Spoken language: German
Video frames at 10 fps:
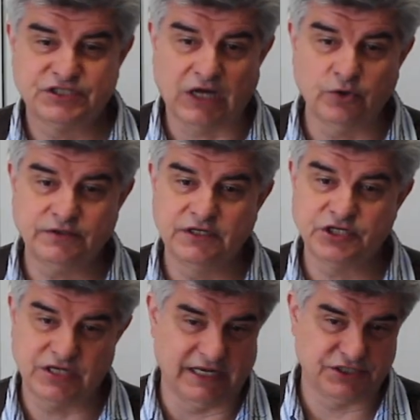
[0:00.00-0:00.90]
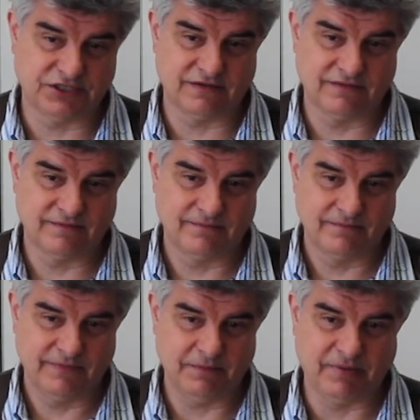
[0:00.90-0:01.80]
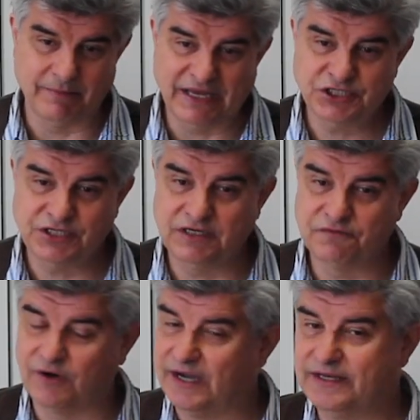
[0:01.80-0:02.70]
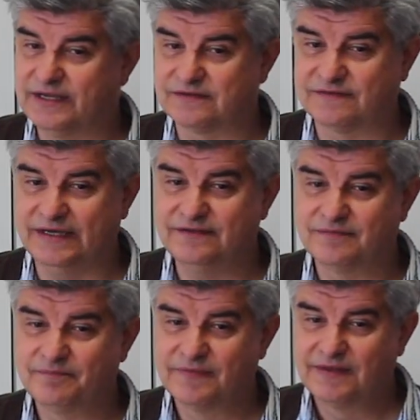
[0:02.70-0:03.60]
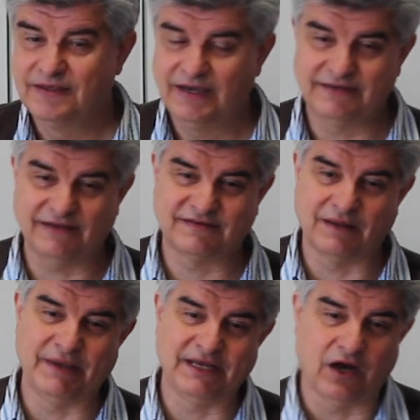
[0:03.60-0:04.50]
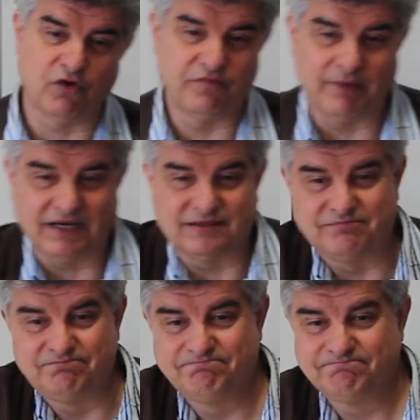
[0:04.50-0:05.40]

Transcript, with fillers: staunten nicht schlecht, die paar Menschen, die vor einiger Zeit ein Testament aufmachten.